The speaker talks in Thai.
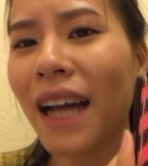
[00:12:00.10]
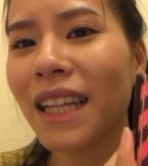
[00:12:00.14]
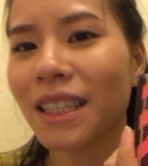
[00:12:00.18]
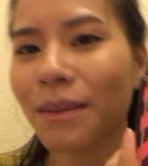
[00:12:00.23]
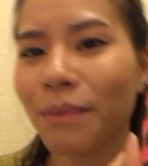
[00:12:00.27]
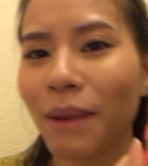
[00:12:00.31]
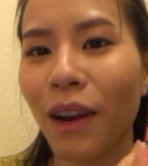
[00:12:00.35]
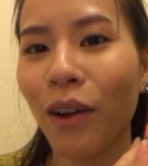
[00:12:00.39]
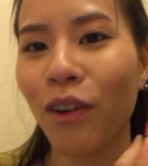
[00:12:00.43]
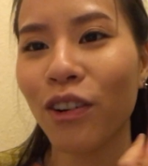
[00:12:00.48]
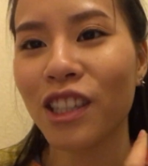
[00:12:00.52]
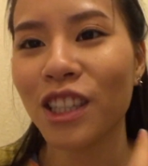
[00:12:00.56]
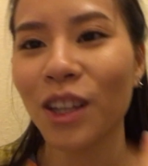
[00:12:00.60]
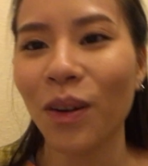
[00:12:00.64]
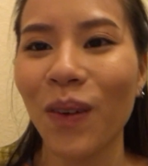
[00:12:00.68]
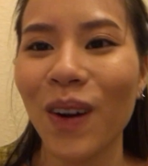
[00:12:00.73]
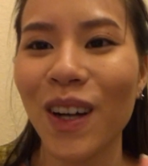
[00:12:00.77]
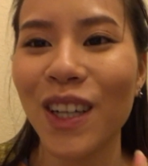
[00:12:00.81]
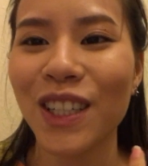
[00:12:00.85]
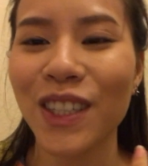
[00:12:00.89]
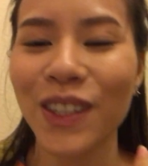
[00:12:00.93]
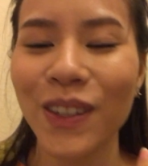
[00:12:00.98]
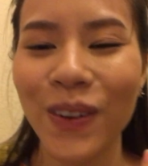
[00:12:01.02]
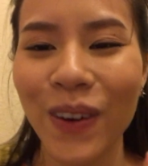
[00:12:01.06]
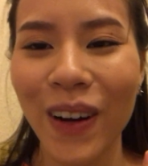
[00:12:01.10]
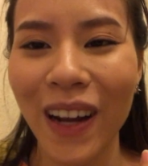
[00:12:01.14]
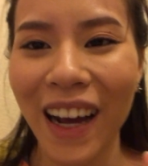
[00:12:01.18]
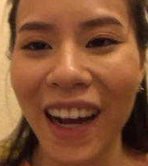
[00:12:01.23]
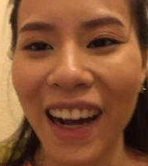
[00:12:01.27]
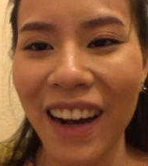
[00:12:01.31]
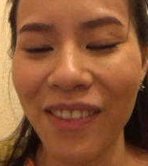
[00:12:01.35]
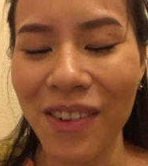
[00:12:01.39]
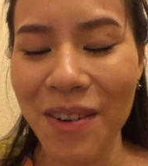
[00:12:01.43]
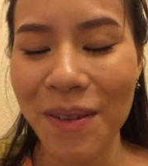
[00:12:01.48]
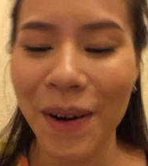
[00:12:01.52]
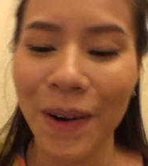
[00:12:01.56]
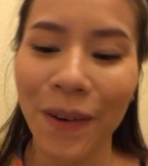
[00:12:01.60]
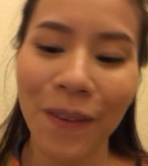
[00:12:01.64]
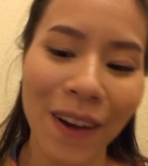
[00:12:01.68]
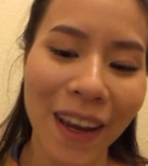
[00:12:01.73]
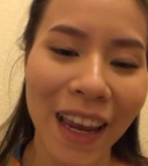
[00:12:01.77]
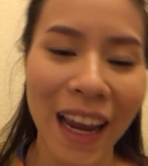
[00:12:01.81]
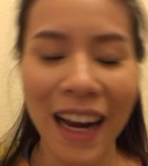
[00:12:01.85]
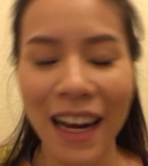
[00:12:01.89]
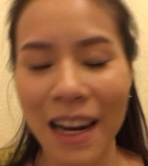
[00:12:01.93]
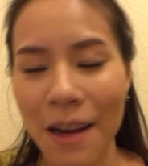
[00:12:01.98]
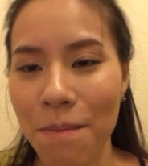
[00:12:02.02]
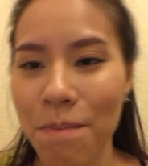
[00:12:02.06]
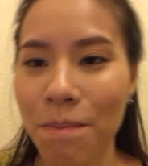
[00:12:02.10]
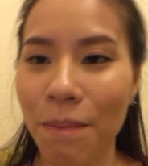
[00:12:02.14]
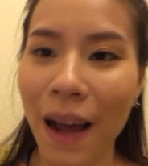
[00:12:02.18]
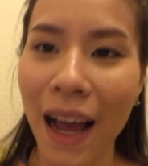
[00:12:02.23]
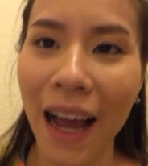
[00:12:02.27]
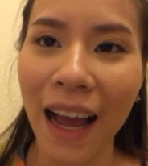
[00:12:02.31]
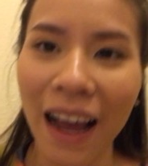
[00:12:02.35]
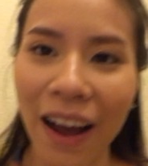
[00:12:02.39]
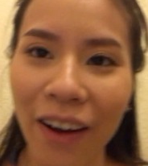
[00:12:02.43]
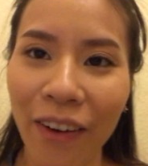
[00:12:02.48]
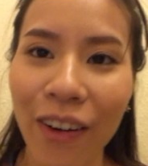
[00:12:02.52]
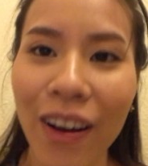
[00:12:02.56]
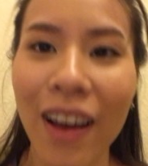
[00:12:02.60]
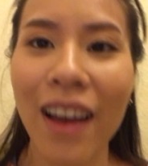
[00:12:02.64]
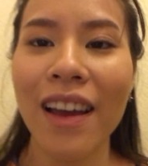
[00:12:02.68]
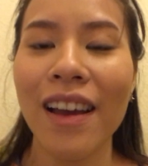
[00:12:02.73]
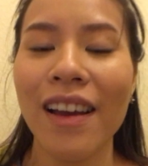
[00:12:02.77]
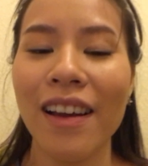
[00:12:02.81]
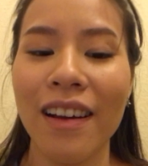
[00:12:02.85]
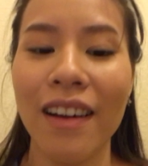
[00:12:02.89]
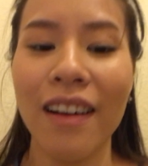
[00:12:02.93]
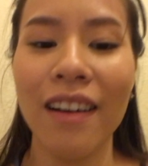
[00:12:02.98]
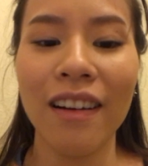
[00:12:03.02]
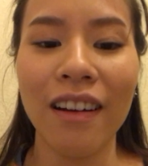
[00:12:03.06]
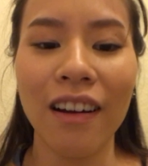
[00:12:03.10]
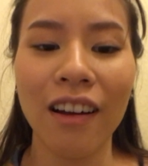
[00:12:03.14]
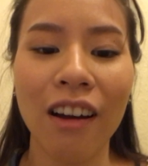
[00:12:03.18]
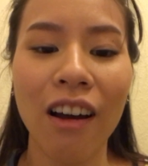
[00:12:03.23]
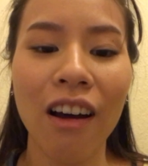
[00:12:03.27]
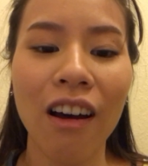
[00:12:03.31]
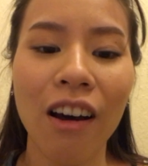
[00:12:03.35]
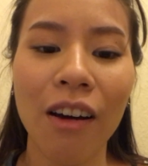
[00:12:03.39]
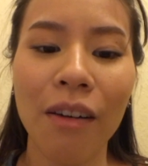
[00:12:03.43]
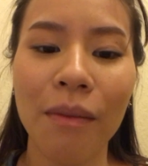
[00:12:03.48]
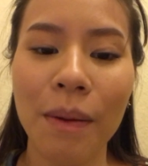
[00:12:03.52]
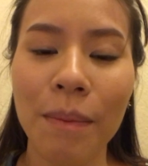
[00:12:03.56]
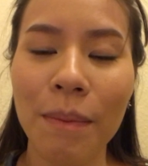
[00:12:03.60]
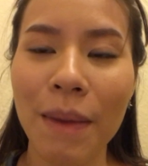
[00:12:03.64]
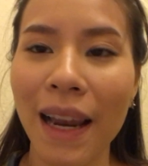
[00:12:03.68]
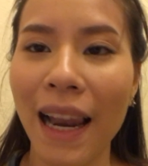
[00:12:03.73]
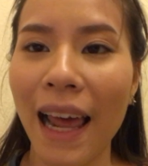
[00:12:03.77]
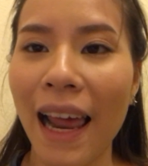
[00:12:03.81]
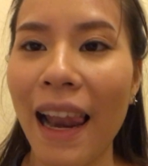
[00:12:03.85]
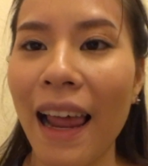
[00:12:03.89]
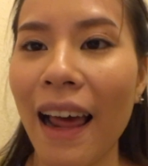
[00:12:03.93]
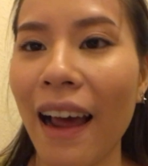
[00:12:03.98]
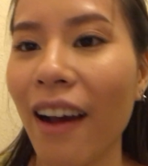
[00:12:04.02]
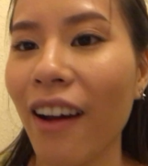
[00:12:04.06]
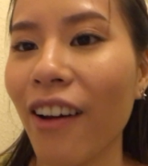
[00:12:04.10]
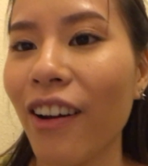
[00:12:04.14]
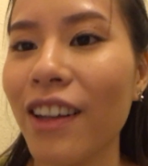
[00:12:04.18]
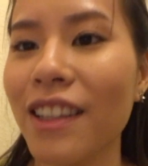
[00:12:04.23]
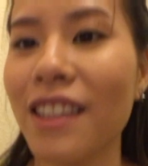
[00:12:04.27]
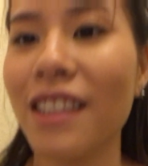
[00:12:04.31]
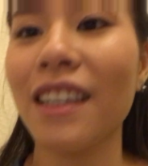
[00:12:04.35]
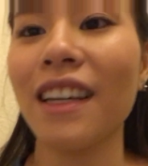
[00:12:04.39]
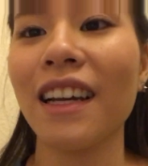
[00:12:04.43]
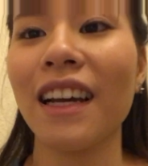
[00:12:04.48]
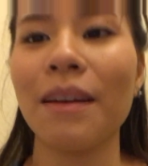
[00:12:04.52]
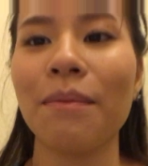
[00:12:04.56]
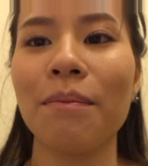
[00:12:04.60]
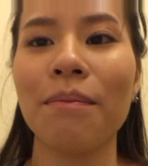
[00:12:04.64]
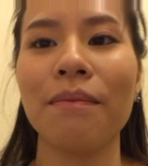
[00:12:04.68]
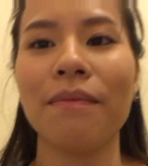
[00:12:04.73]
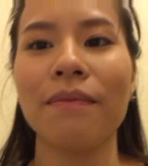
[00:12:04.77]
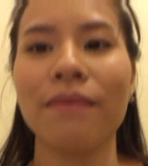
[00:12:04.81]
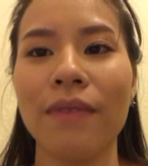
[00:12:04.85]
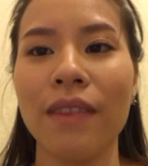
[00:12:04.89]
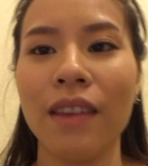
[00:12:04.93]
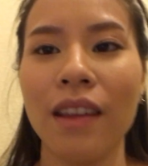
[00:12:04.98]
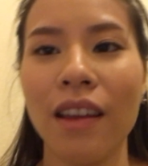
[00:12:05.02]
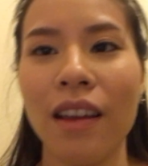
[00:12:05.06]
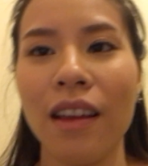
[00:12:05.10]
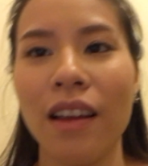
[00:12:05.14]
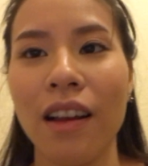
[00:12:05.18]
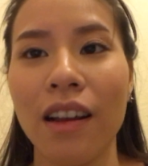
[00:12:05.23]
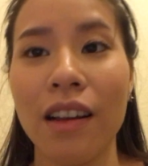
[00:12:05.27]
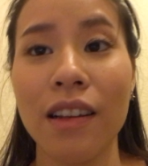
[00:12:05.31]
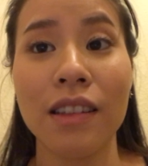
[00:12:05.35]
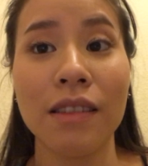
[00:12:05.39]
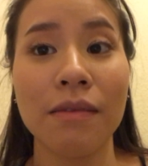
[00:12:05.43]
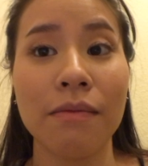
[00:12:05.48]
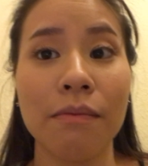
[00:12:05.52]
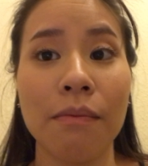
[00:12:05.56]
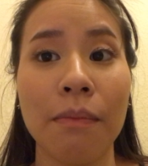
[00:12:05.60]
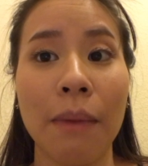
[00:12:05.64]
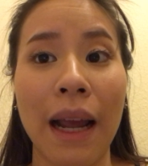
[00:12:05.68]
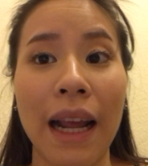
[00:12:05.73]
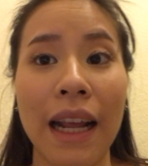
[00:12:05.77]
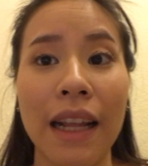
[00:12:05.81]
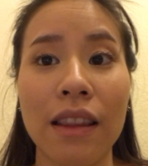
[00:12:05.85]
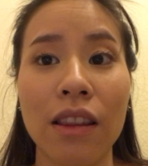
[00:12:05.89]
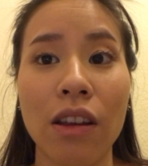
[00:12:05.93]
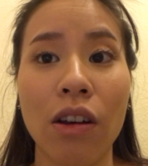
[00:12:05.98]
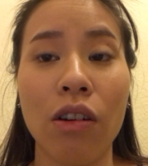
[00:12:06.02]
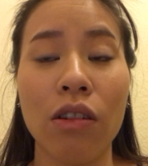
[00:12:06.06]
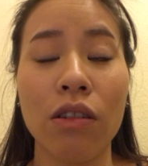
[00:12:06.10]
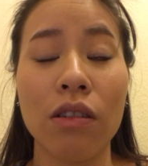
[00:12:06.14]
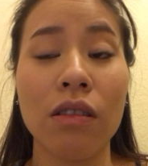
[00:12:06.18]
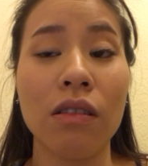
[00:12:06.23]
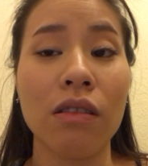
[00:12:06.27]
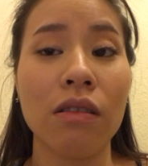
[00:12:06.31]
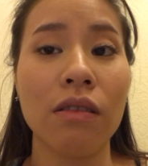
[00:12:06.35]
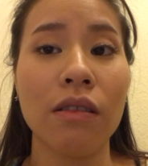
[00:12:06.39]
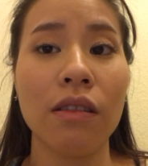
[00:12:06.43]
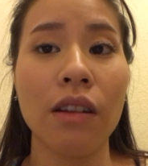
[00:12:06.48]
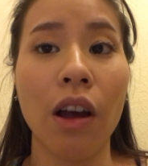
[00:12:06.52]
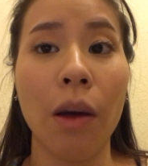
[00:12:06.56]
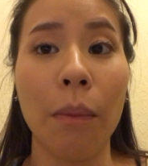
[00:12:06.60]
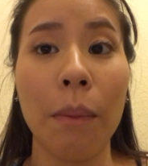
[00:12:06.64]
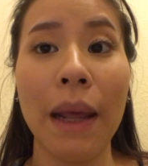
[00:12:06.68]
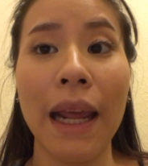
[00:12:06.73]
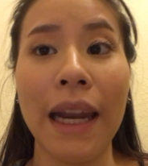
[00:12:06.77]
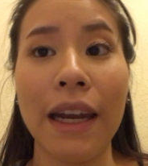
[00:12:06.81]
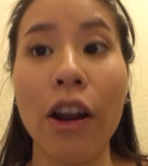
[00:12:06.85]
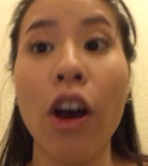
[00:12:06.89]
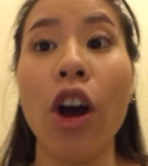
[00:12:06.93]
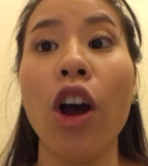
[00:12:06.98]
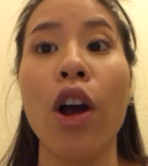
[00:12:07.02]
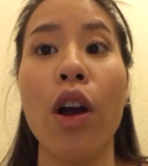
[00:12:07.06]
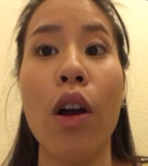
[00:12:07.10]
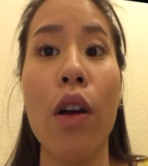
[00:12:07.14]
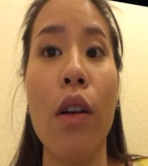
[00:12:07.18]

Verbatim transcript: กๆจะไปลองสวอชดูนะคะว่ามันโอเคหรือเปล่าก็ไม่มีอะไรแล้วค่อยเจอกันใหม่ตอนอัปเดตเนาะ